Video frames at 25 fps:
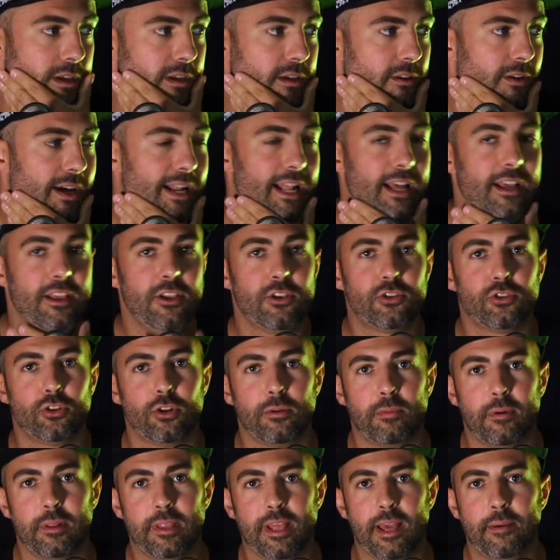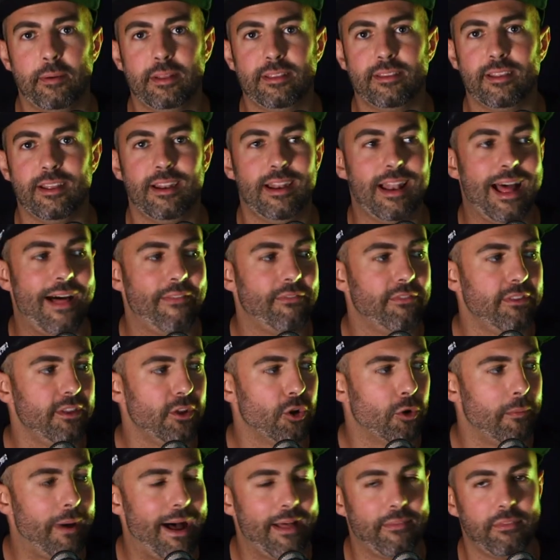guarda, io sono praticamente
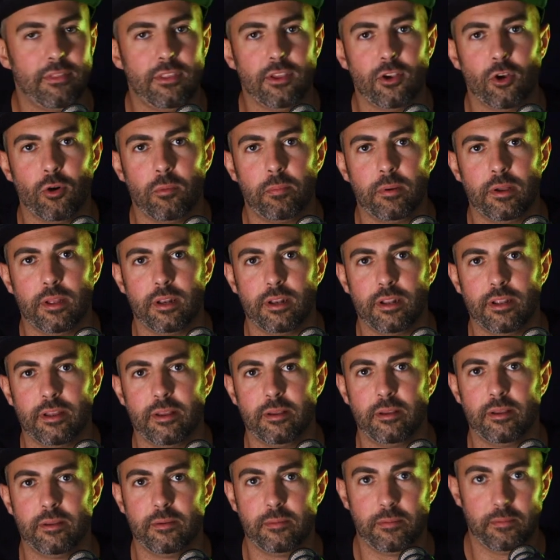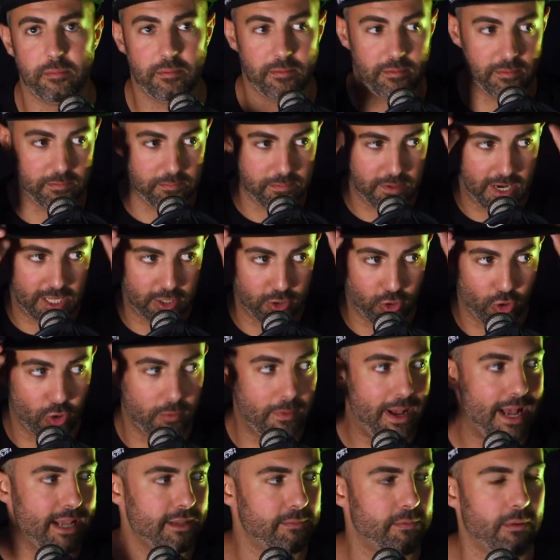l'antiromantico per, eh, per
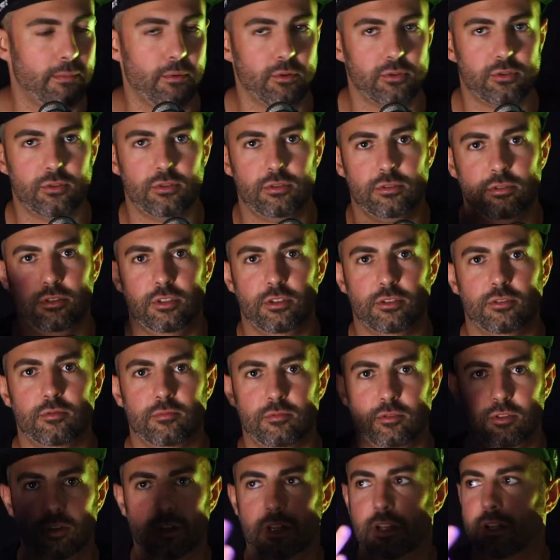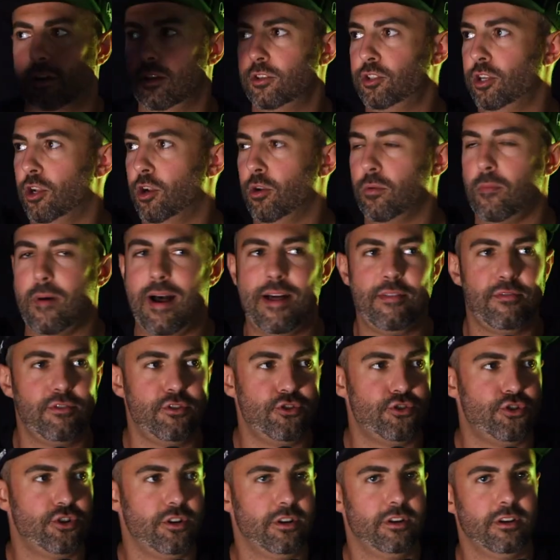antonomasia, proprio sono io, cioè
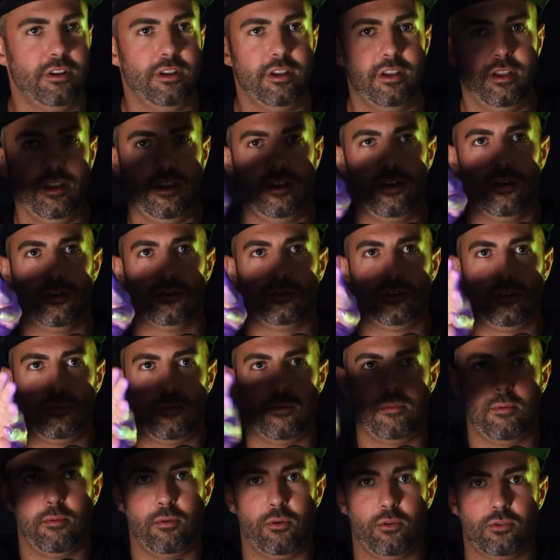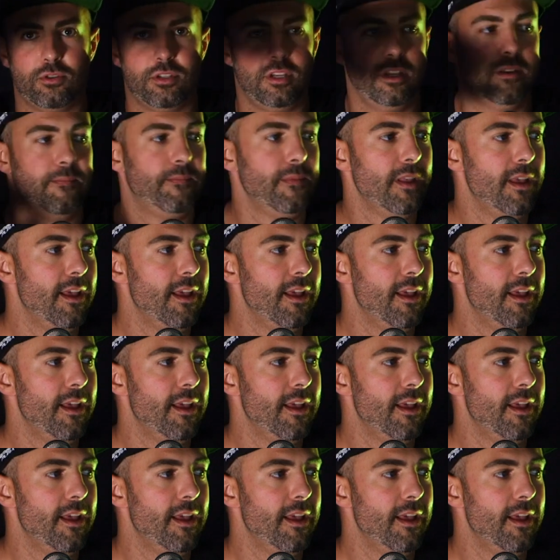romantici, e io stiamo proprio così,